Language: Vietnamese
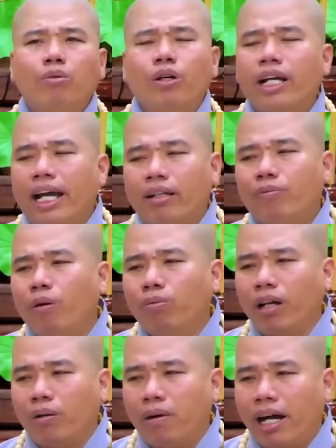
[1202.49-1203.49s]
không có cái hạnh
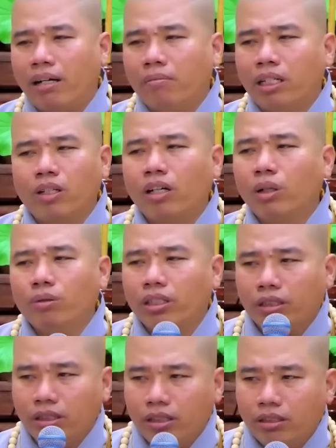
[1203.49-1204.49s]
phúc nào bằng mình có nụ
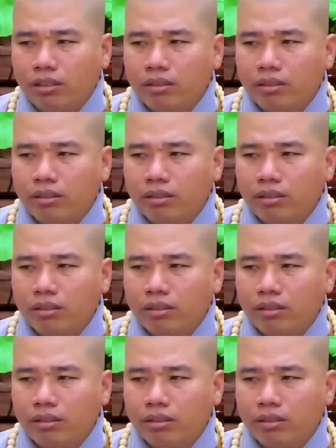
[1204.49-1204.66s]
cười.